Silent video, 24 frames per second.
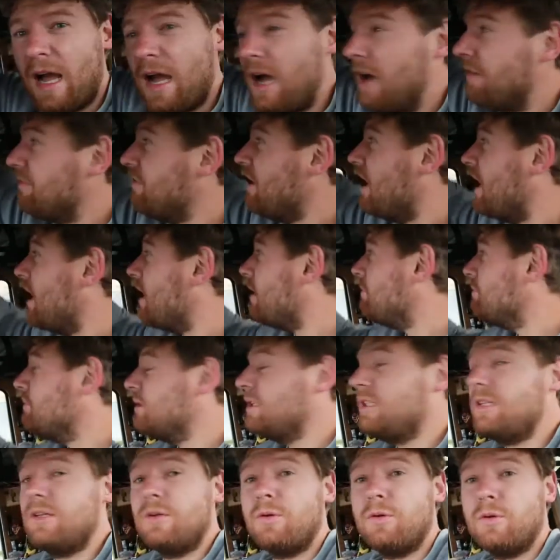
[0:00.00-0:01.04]
Ah, wir haben
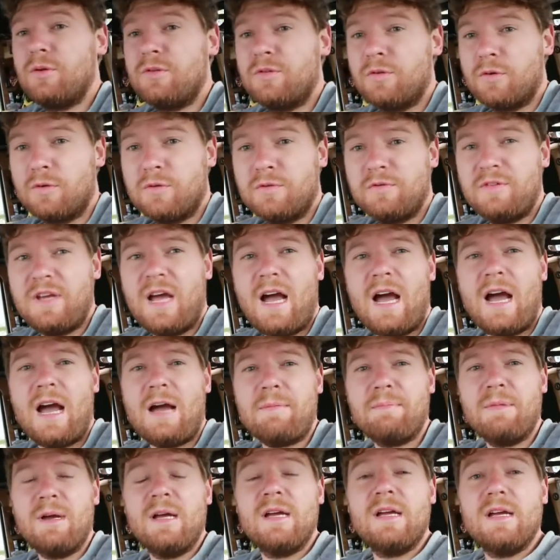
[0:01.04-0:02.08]
die Lösung. Wir
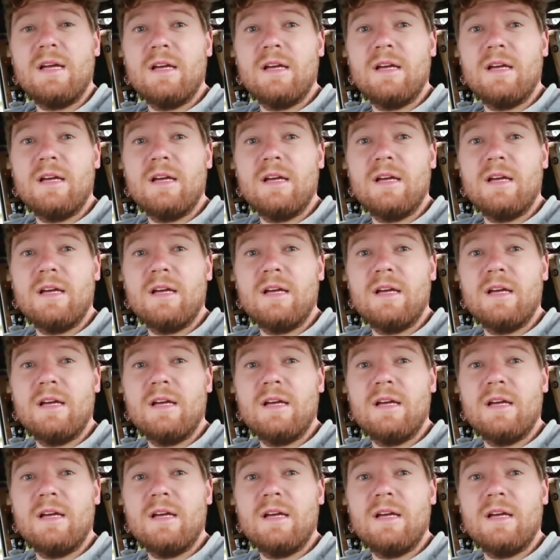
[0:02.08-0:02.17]
haben,